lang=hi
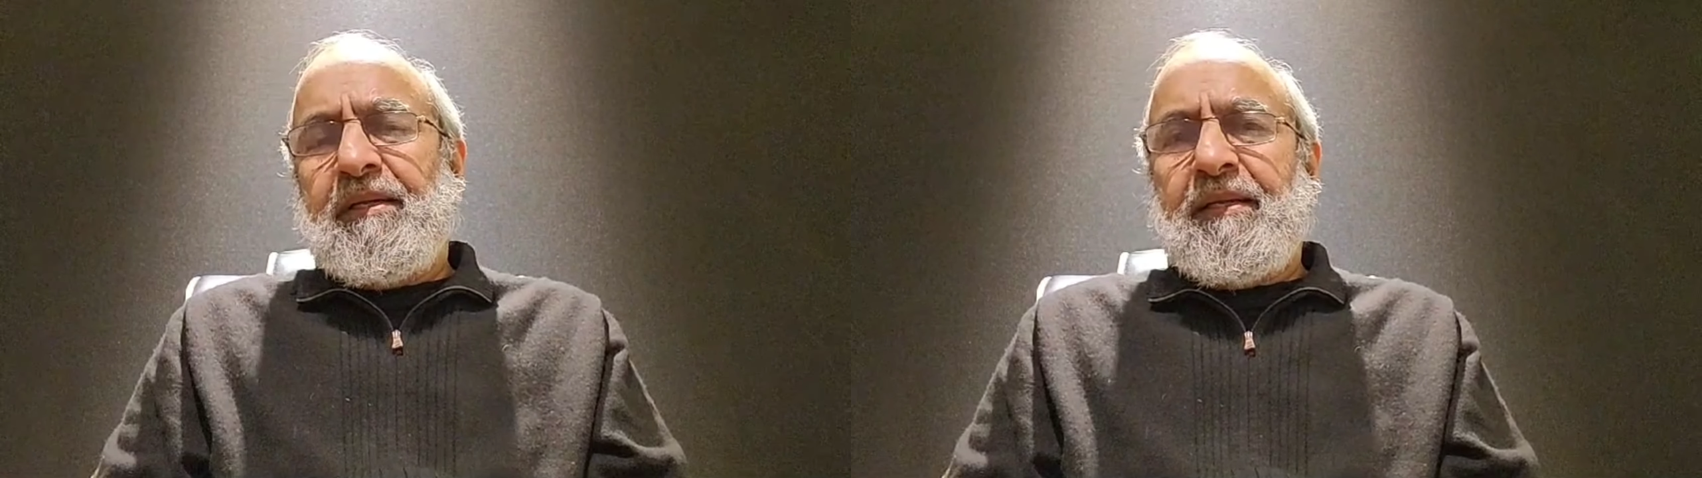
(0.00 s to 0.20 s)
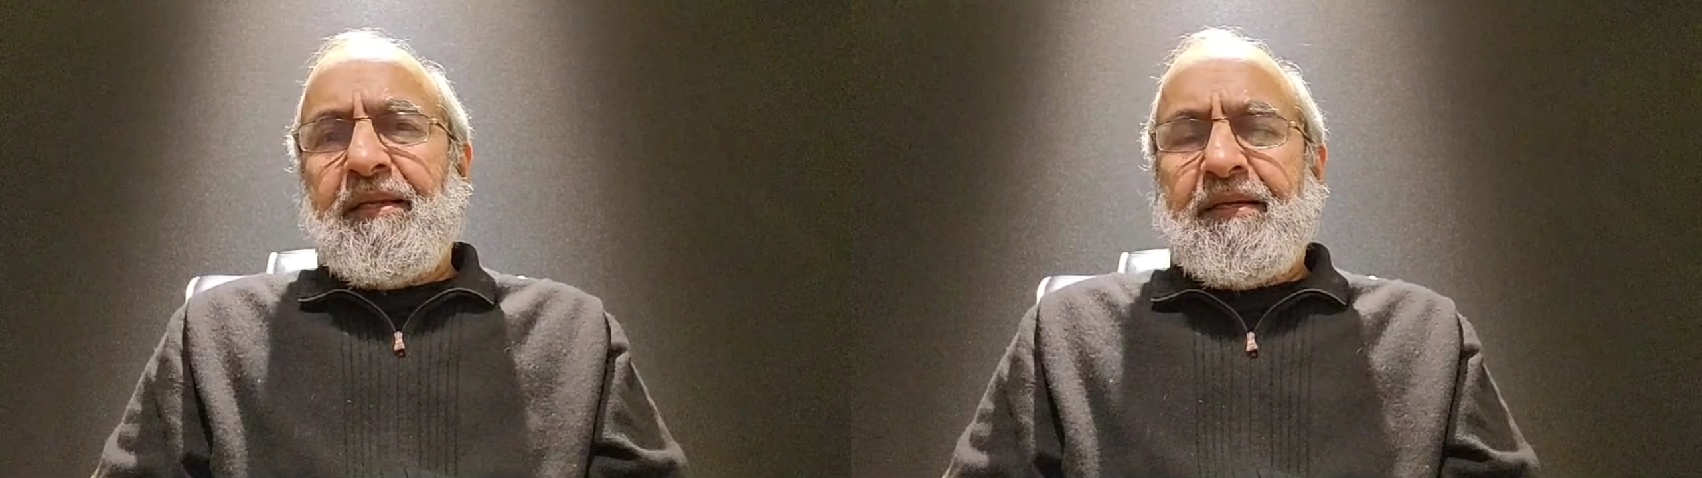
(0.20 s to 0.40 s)

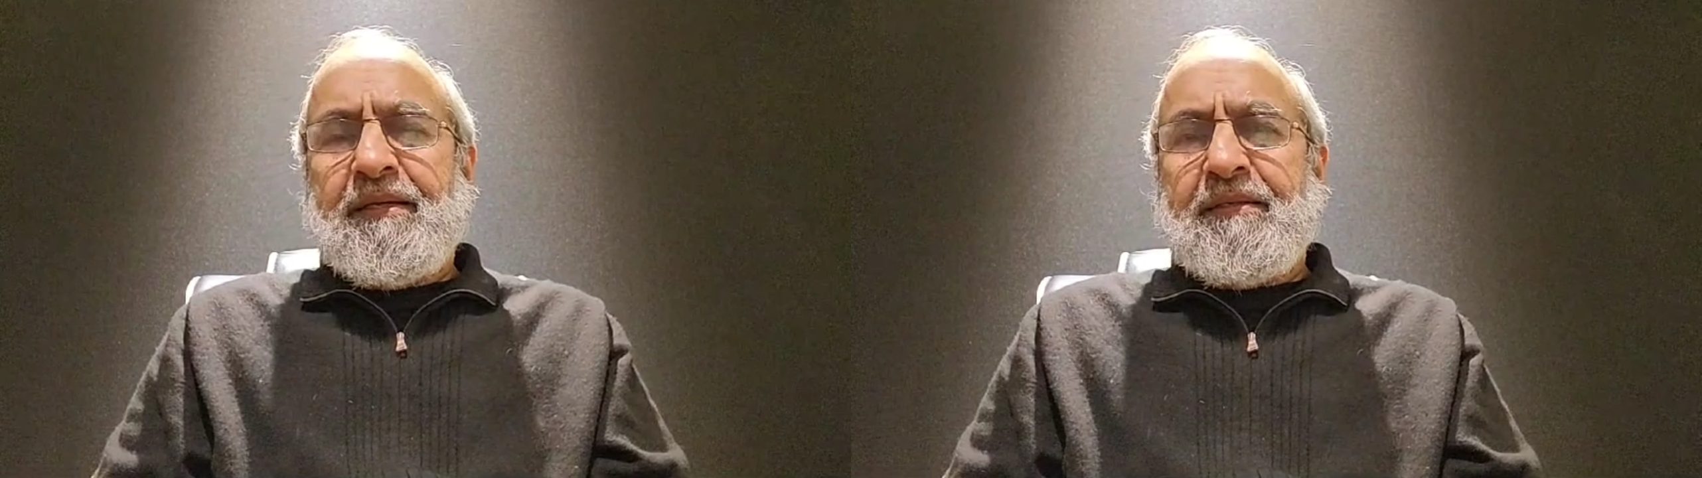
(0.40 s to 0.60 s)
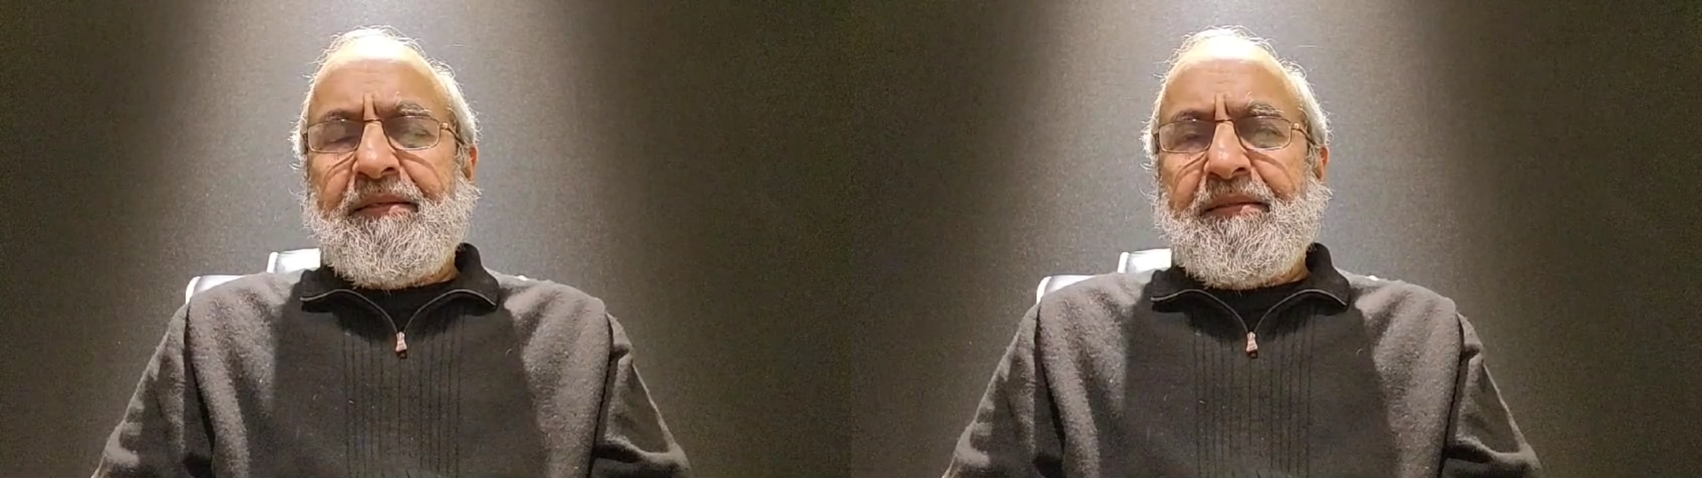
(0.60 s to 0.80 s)

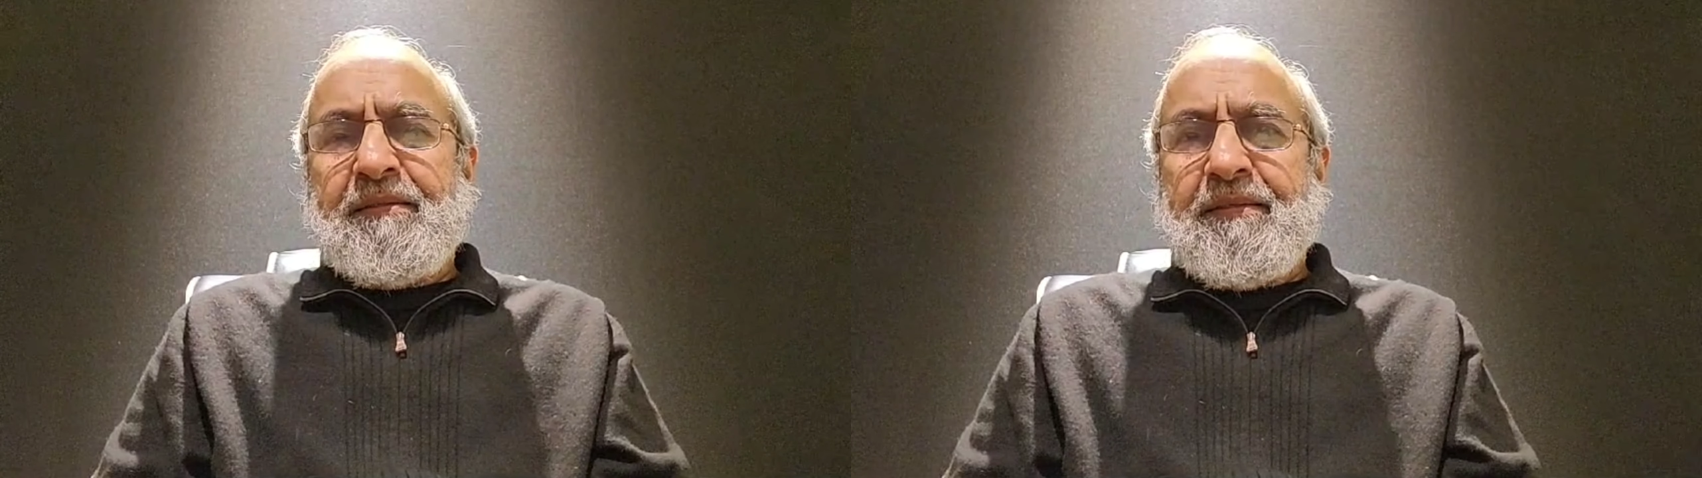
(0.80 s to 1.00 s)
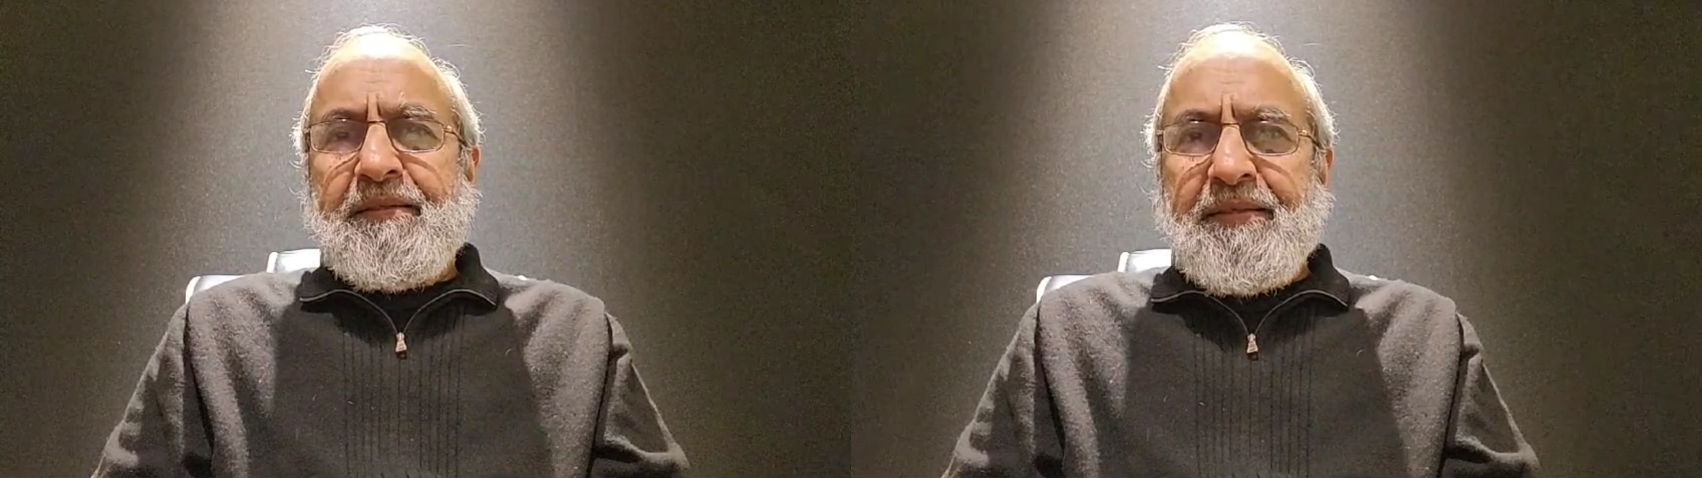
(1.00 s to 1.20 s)
लेकिन
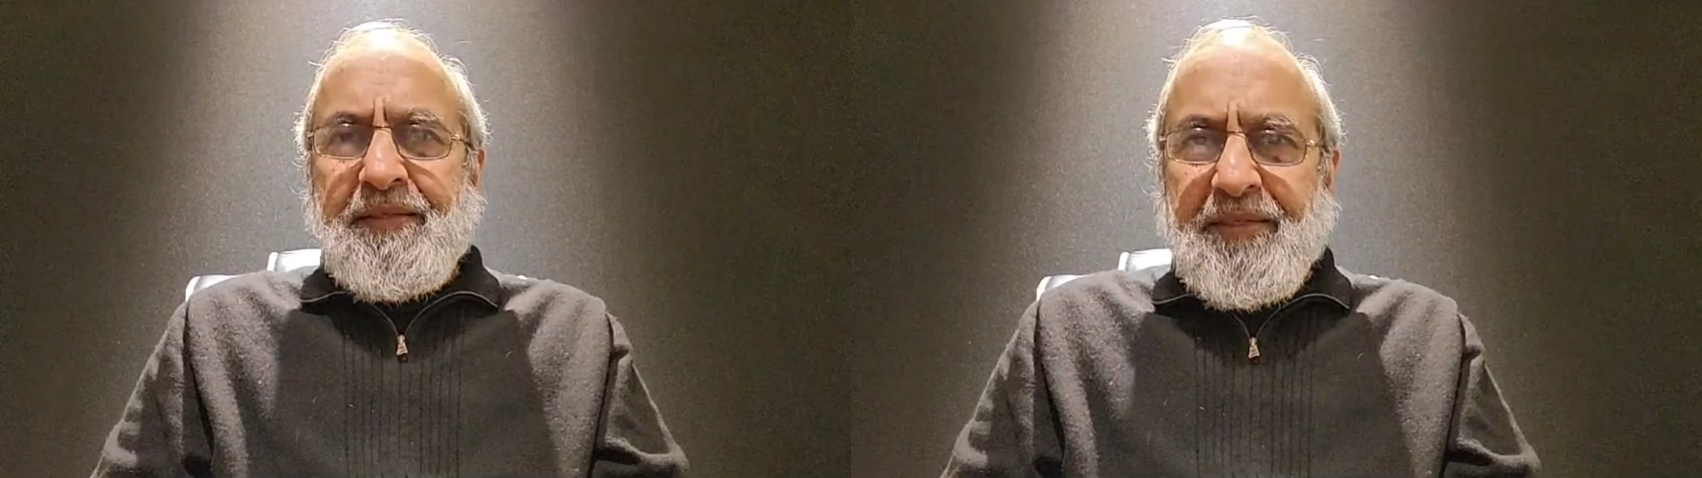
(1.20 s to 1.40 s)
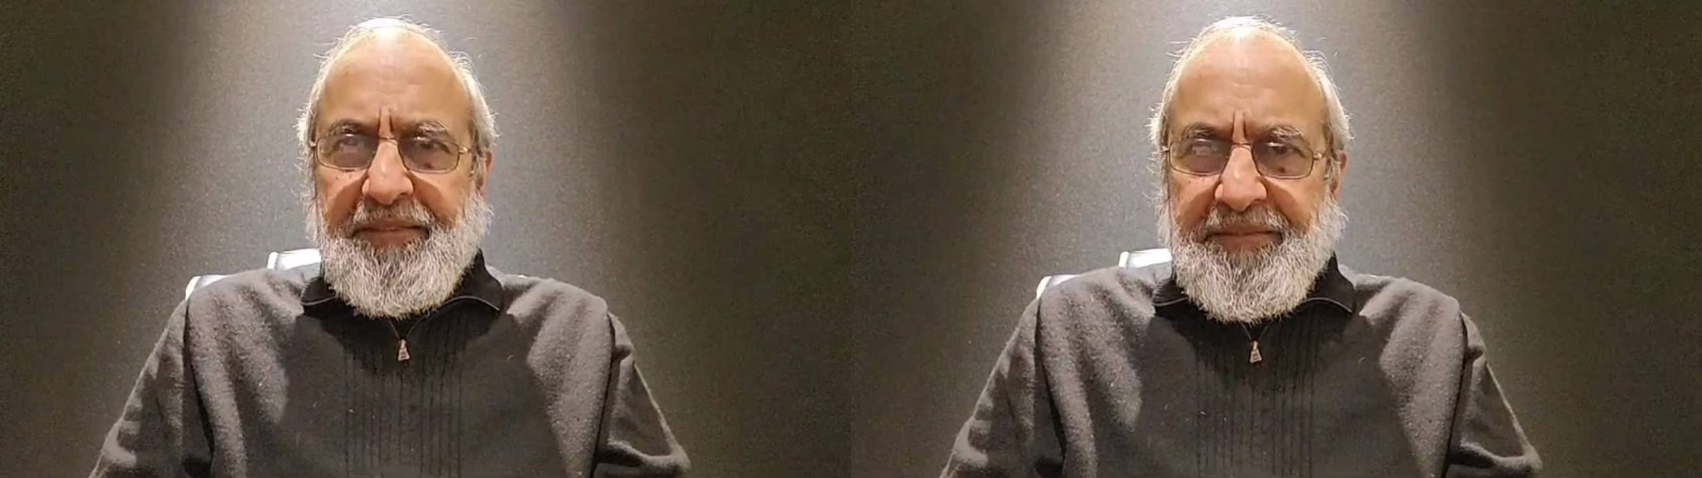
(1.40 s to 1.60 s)

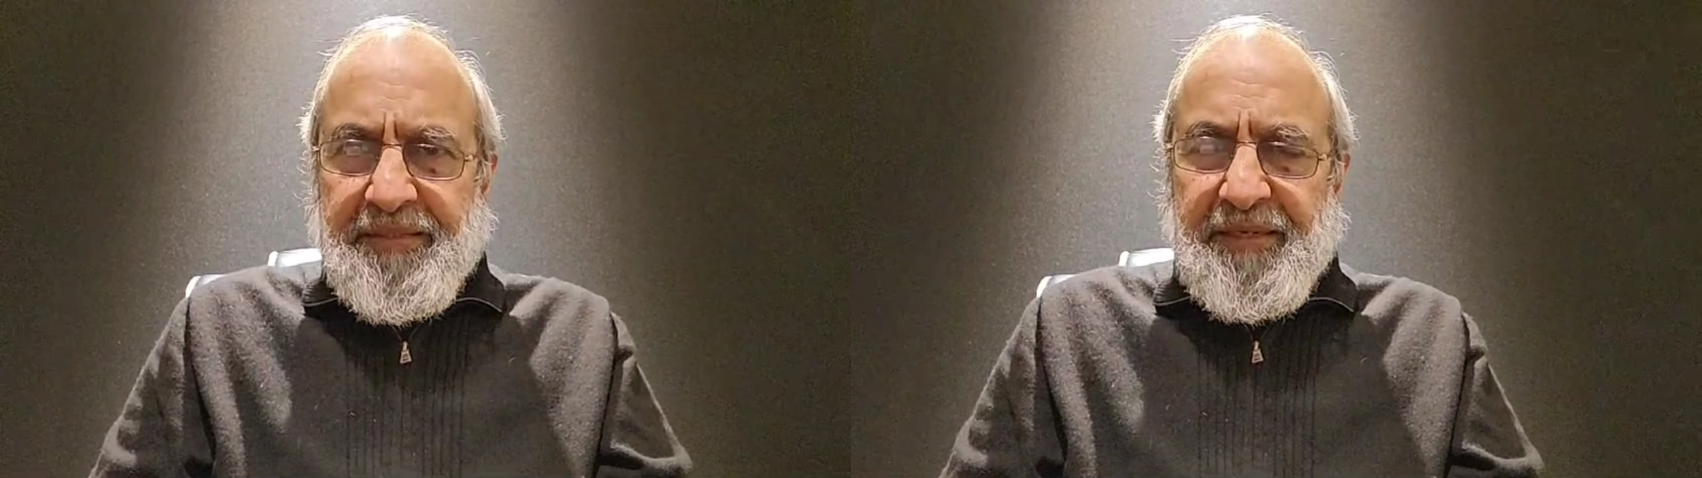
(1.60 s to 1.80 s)
इस